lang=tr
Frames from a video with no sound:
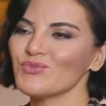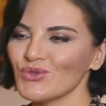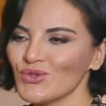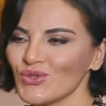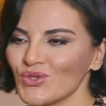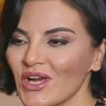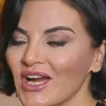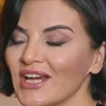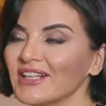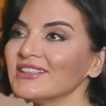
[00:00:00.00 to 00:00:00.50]
bu
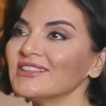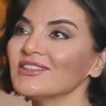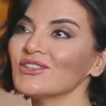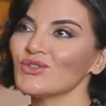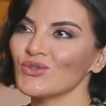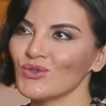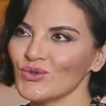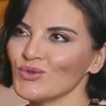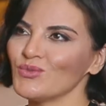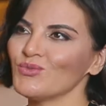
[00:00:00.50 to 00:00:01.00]
şarkının
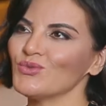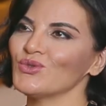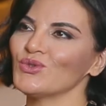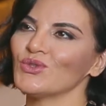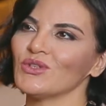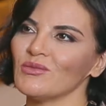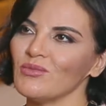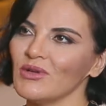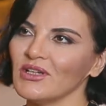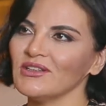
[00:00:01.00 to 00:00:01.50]
sözü
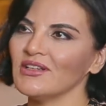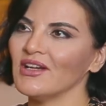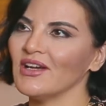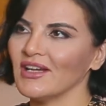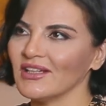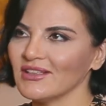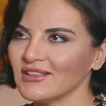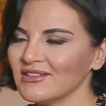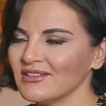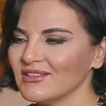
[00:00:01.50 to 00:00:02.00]
müziği
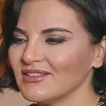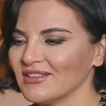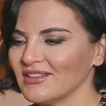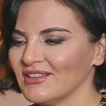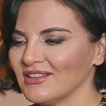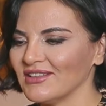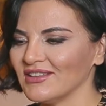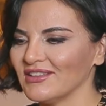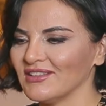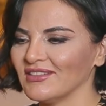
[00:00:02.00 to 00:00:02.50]
bana ait.
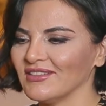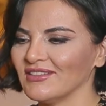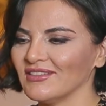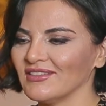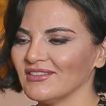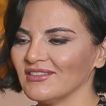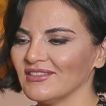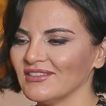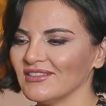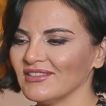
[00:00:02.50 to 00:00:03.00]

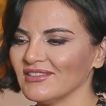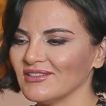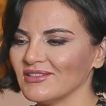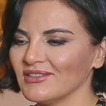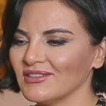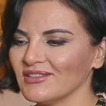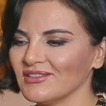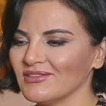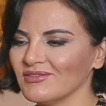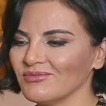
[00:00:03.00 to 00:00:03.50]
Ee,
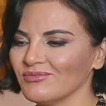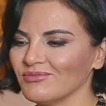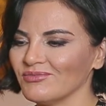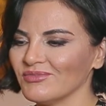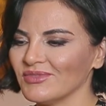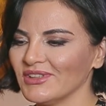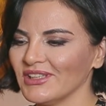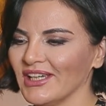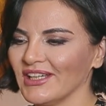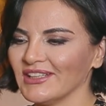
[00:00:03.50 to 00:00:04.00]

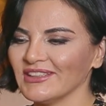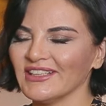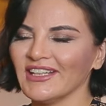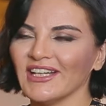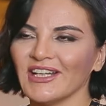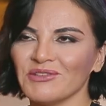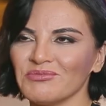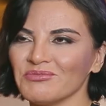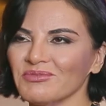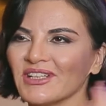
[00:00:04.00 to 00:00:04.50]
kendi
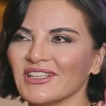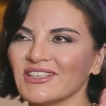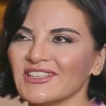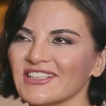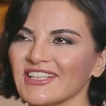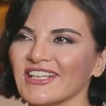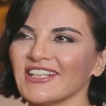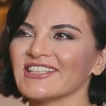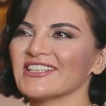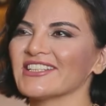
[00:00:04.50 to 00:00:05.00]
kalbimden
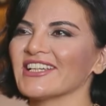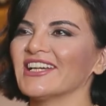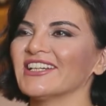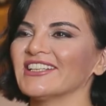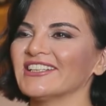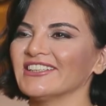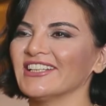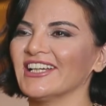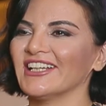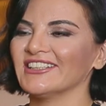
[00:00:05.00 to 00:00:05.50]
çıkan
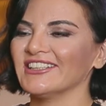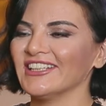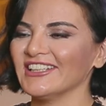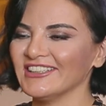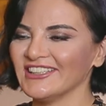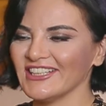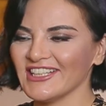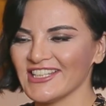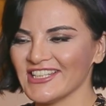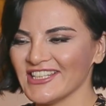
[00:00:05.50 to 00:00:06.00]

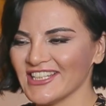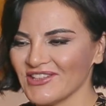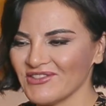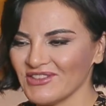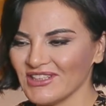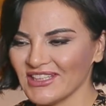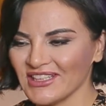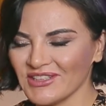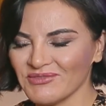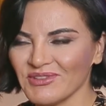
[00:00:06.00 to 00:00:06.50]
şarkılardan en
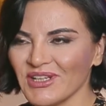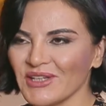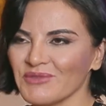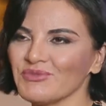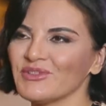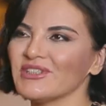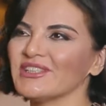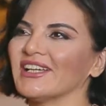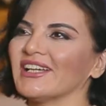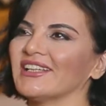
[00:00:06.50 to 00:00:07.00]

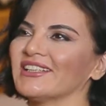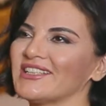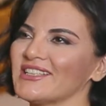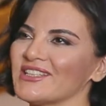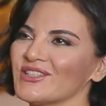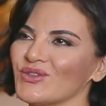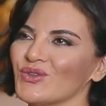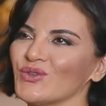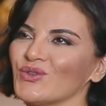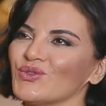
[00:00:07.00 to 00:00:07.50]
sevdiklerimden bir
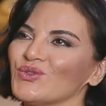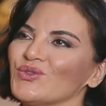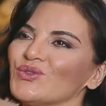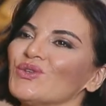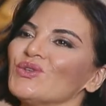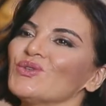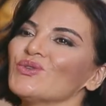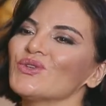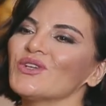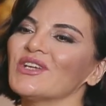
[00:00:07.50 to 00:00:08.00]
tanesi
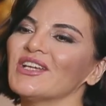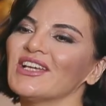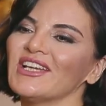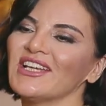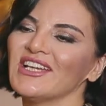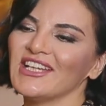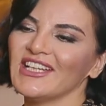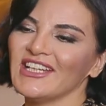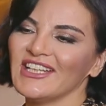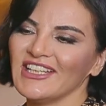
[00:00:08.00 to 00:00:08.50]
oldu.
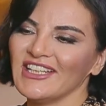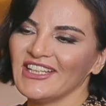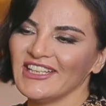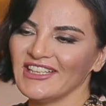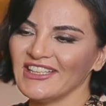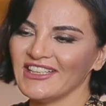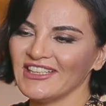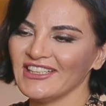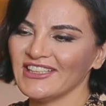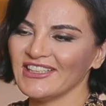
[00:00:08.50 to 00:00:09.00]

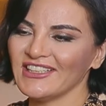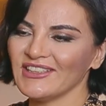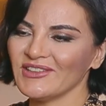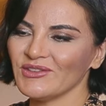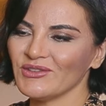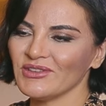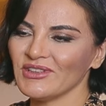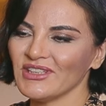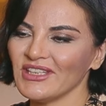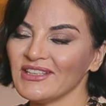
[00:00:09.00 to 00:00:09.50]

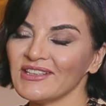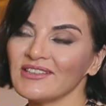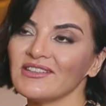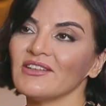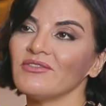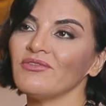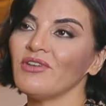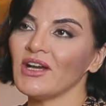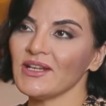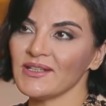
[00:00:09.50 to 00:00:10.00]
Ee, ilk
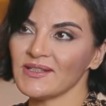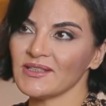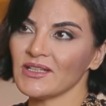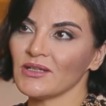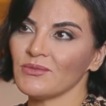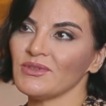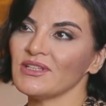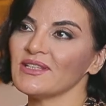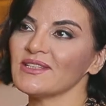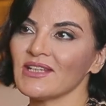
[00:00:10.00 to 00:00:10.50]
defa
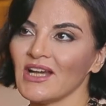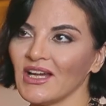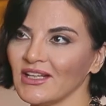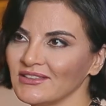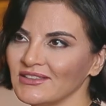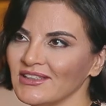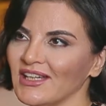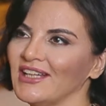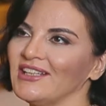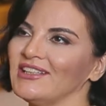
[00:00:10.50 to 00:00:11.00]
Sabi
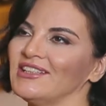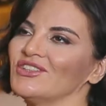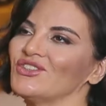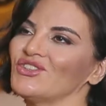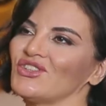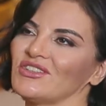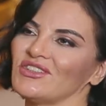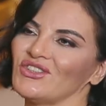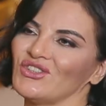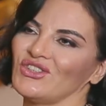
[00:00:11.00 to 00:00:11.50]
Salter ile
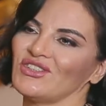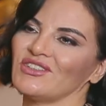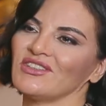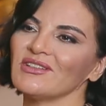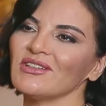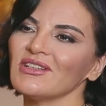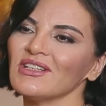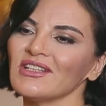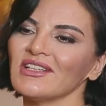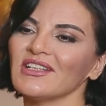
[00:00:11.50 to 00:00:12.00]

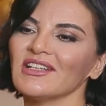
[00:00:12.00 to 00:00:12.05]
çalıştık.